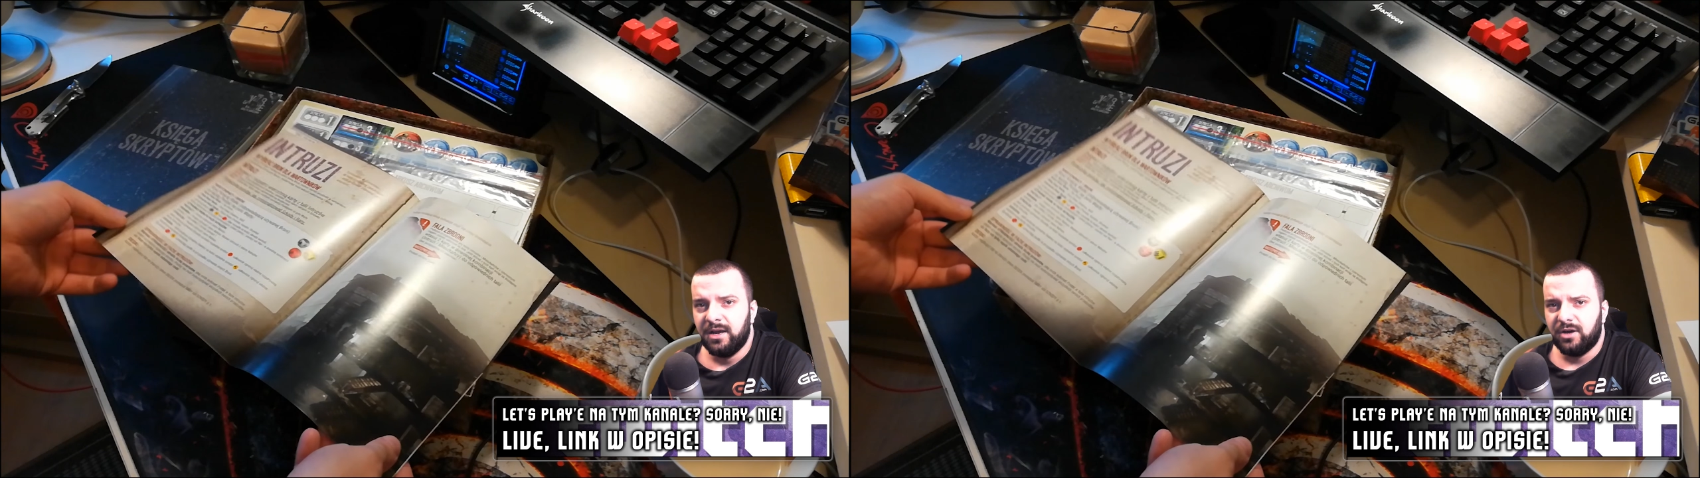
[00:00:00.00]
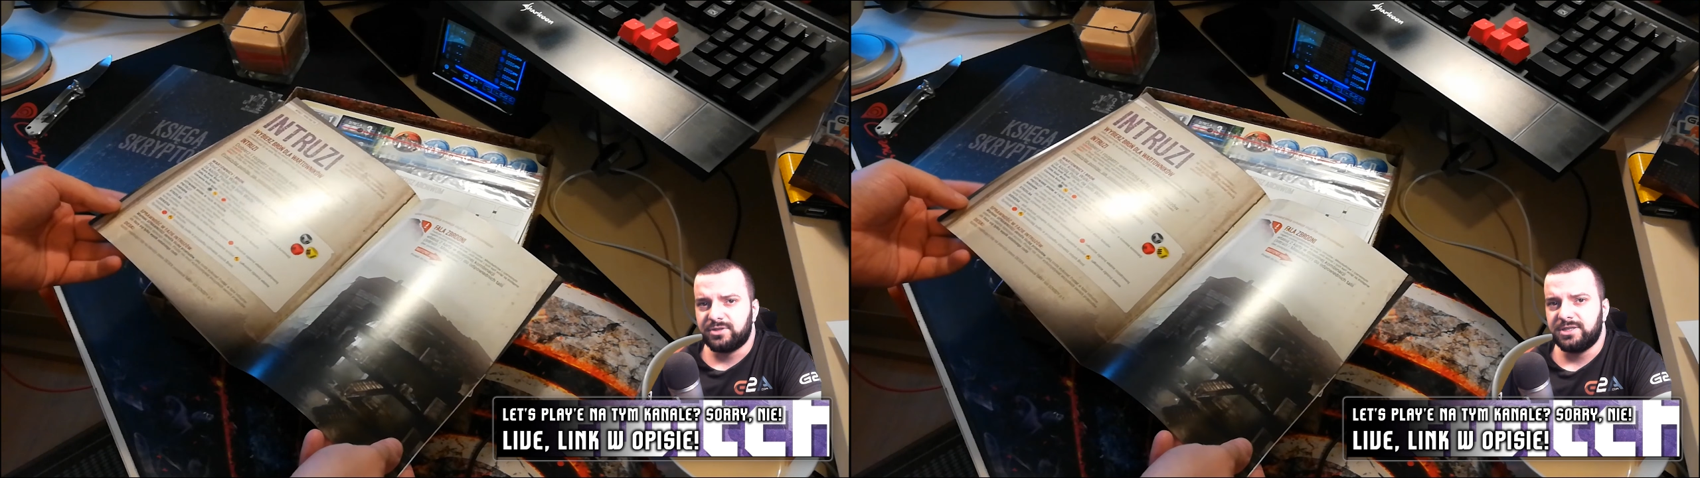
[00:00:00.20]

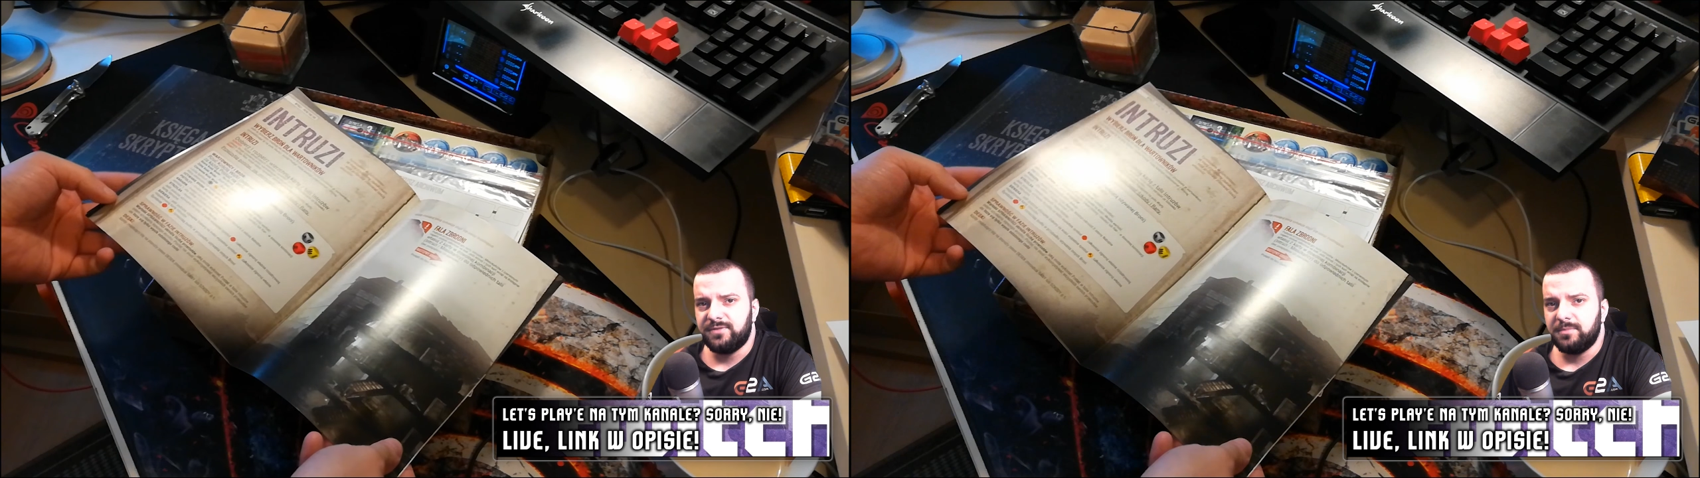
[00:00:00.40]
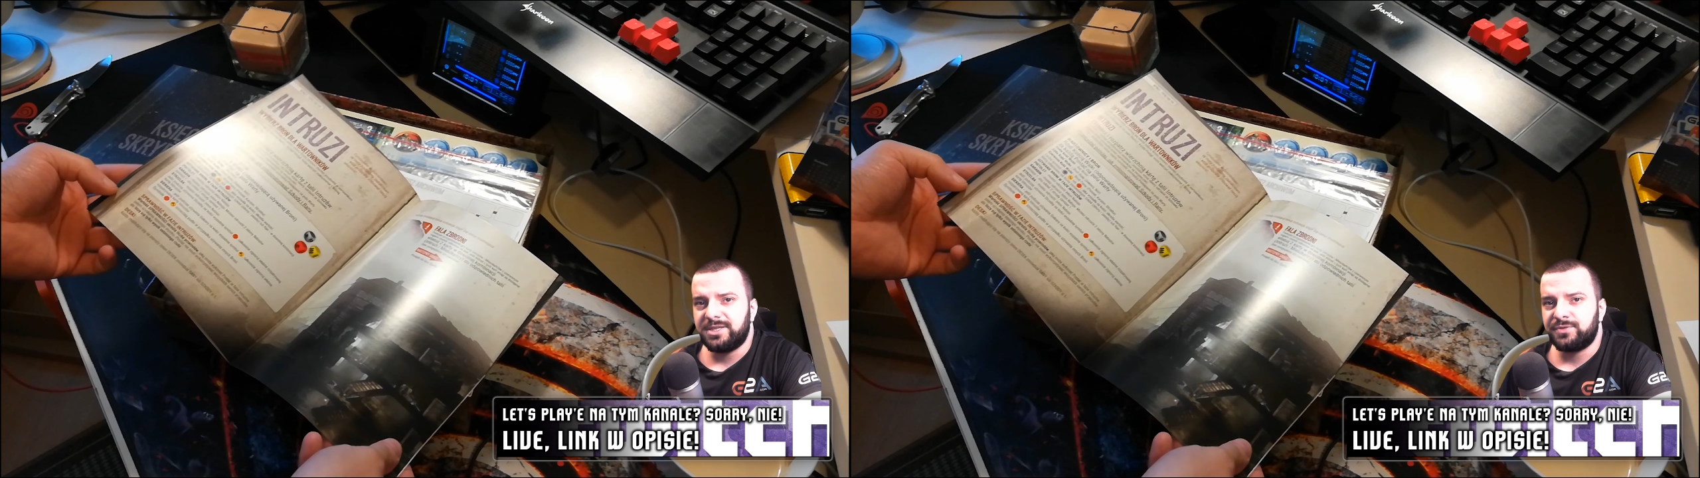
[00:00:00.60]

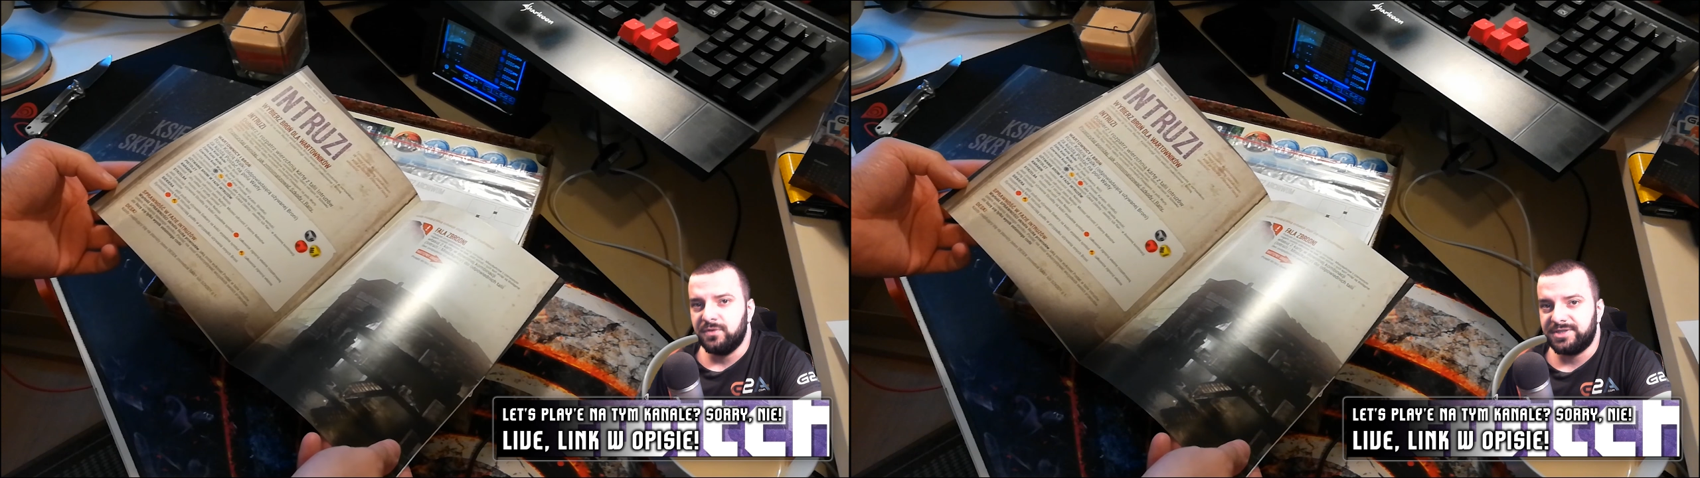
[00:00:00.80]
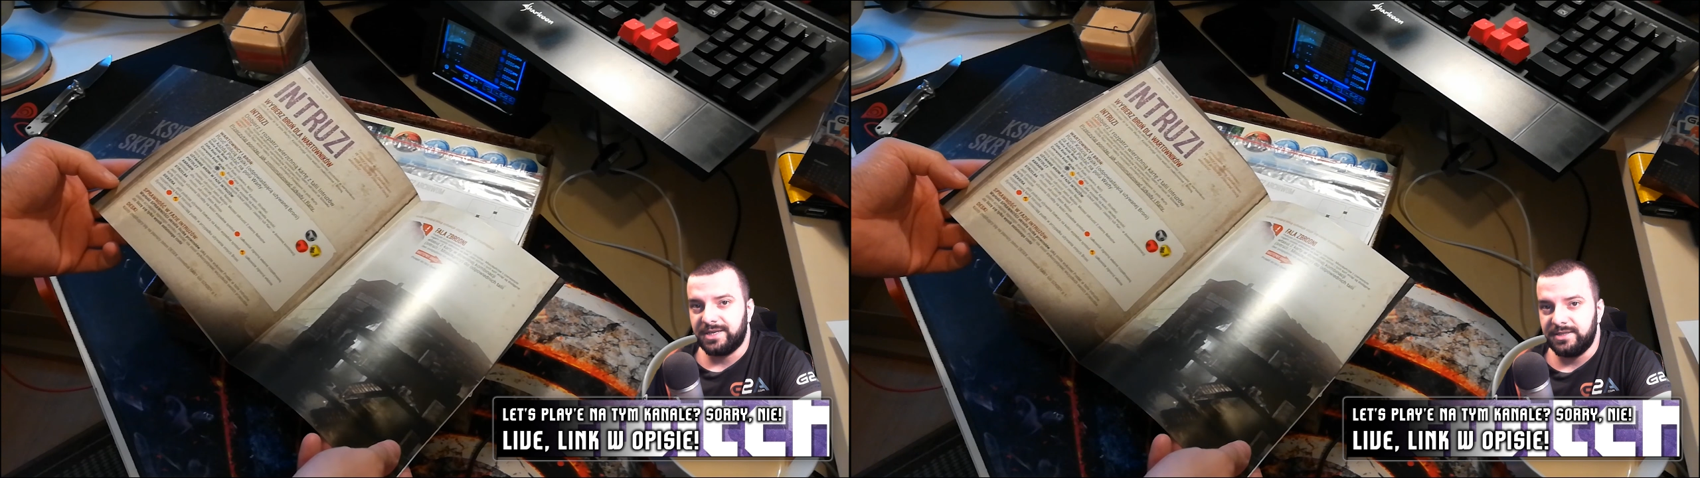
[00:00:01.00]
Odkrywamy też
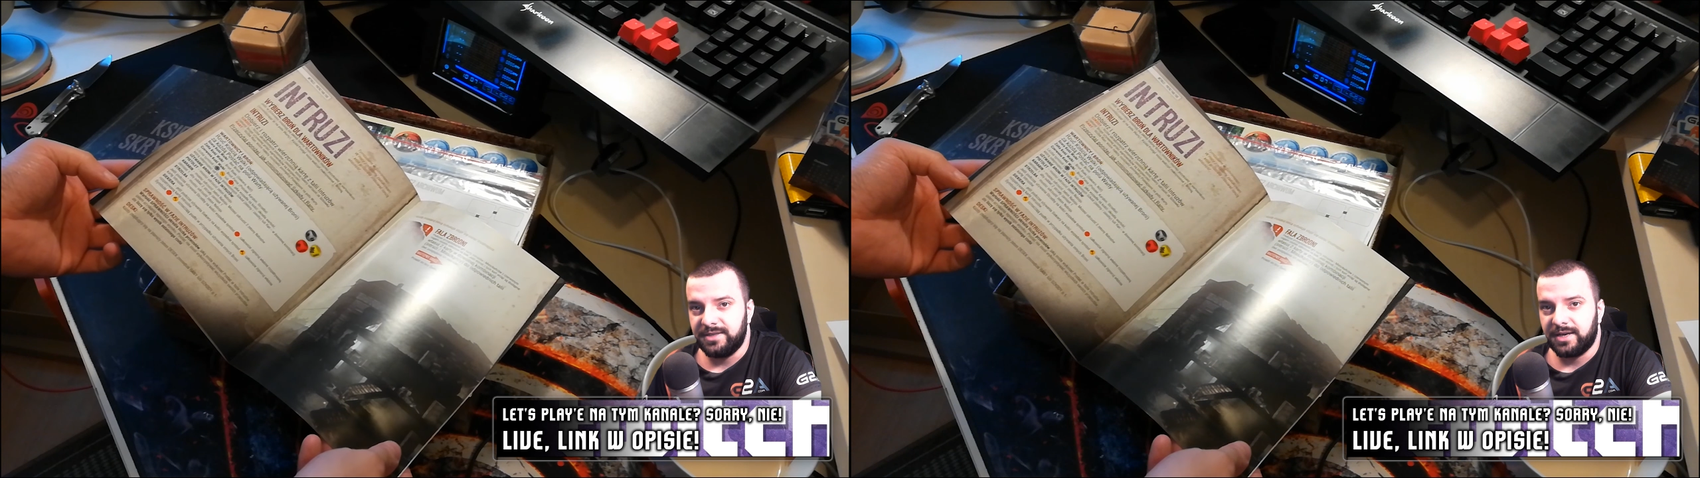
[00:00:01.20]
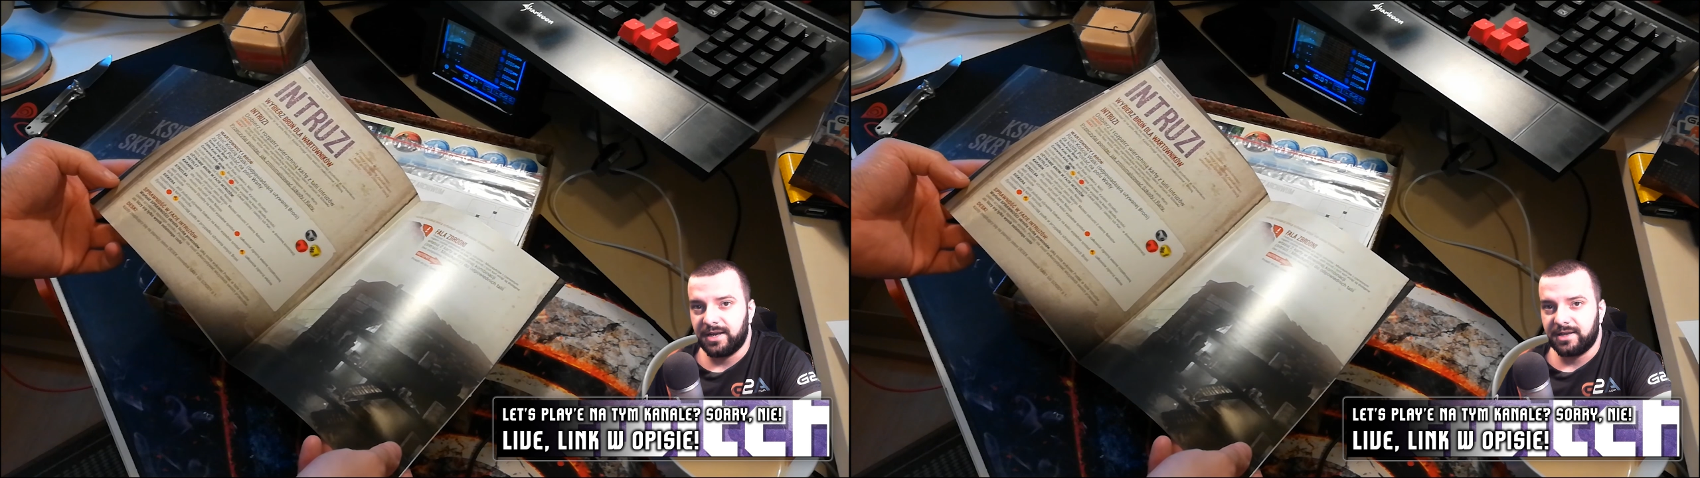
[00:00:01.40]
funkcję
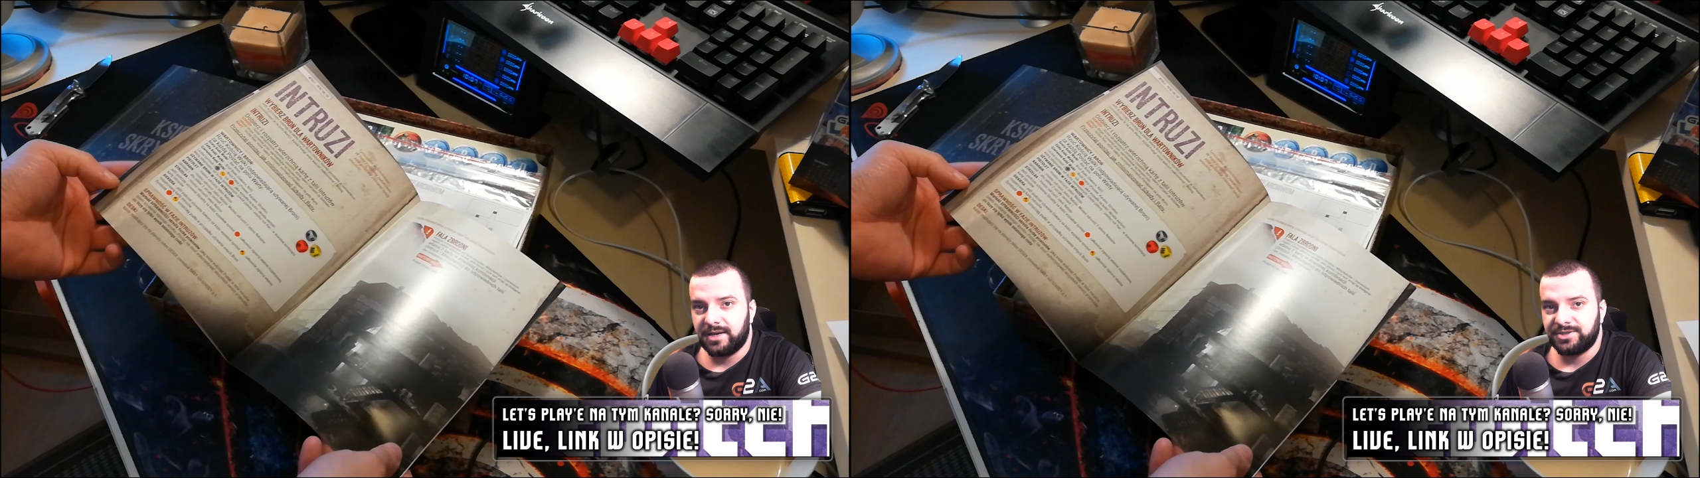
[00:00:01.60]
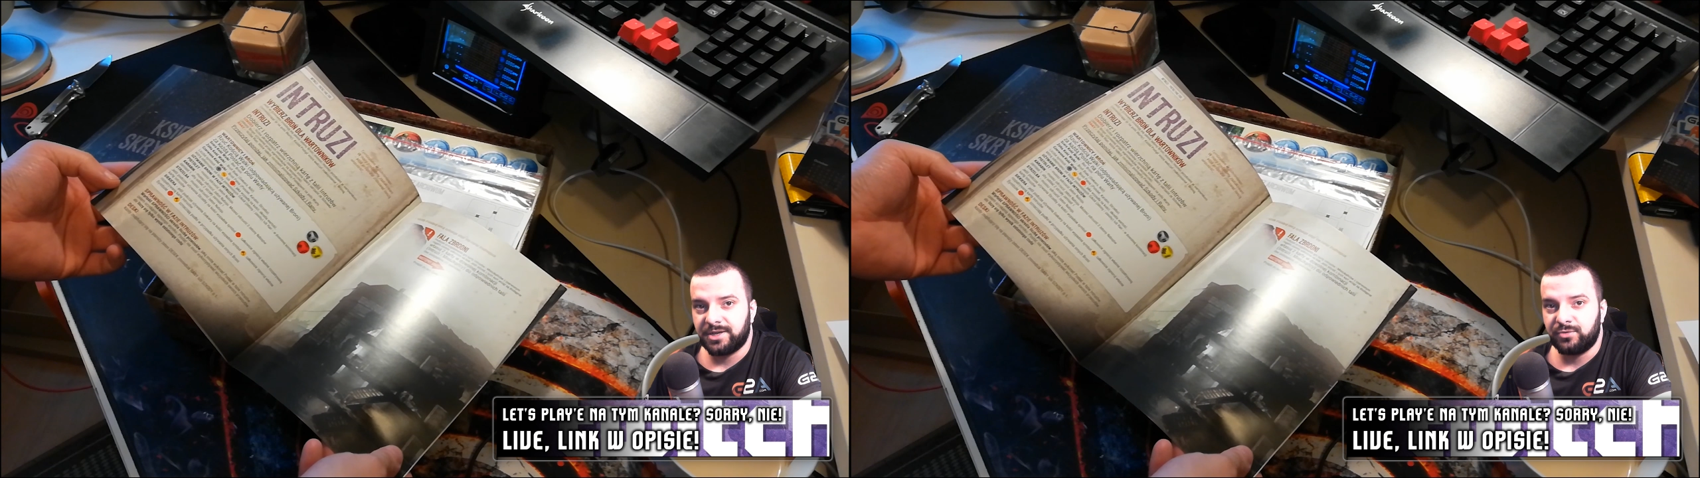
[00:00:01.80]
lidera, gracza,